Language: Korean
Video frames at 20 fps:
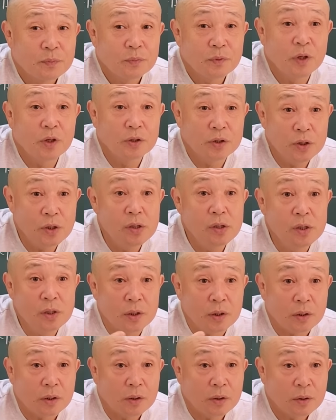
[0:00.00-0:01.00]
내
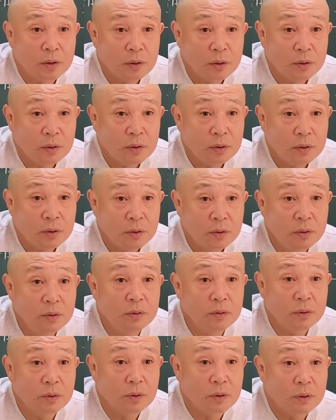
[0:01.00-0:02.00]
힐링,
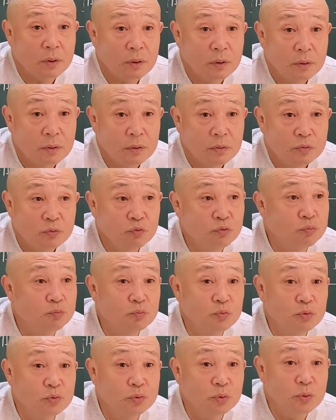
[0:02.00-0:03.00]
이런 거랑.
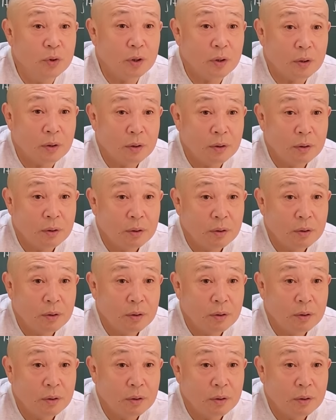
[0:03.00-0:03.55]
눈물도 돼.